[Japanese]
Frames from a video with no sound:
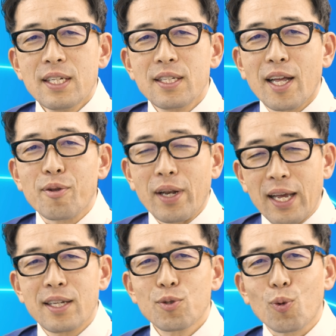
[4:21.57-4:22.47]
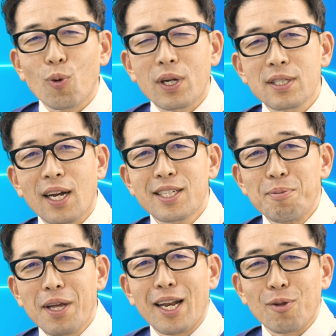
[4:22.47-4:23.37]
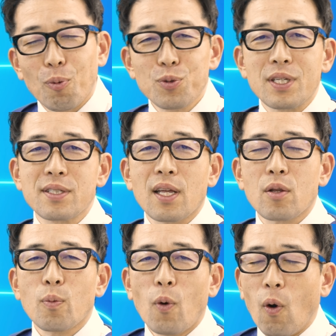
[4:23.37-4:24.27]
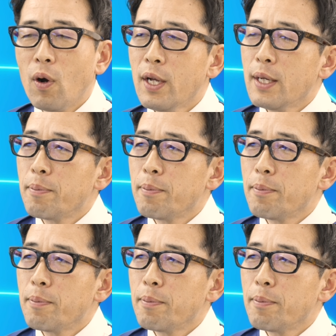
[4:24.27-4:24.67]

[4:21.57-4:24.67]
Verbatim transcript: ないのでねちょっとこれから探してみたいなと思うんですけれども、